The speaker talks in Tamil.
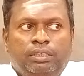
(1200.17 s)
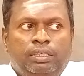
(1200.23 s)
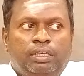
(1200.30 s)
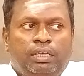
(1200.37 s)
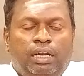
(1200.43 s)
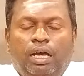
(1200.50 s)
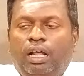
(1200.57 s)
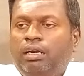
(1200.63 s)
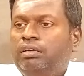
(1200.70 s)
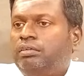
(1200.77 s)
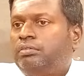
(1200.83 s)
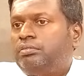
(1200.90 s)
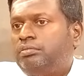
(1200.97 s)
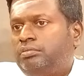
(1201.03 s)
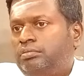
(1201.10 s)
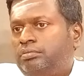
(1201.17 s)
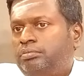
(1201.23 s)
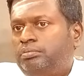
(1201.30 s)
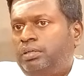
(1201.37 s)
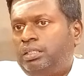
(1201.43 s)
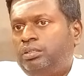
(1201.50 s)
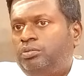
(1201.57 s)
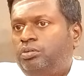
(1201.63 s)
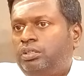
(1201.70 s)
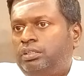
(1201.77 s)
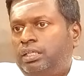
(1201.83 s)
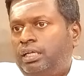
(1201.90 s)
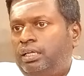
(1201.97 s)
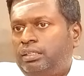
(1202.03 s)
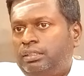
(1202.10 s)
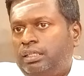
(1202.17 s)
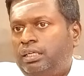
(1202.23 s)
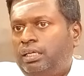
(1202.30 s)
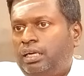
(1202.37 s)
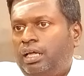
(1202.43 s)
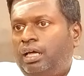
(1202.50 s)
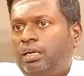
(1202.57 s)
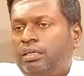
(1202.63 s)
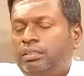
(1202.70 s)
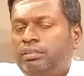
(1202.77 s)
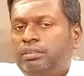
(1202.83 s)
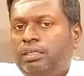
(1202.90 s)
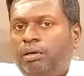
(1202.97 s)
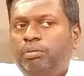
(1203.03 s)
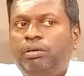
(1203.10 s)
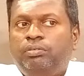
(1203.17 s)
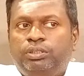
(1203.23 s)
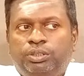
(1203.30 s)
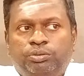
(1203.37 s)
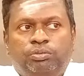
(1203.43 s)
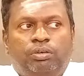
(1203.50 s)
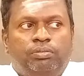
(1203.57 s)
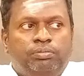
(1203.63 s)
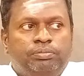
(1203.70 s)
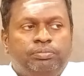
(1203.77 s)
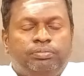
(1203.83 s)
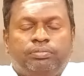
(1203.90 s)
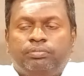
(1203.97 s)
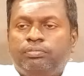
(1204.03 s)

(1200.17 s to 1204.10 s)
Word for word: இறந்திருக்கிறார் மது குடித்தே இறந்திருக்கிறார் அப்படின்னு வச்சுக்குவோம்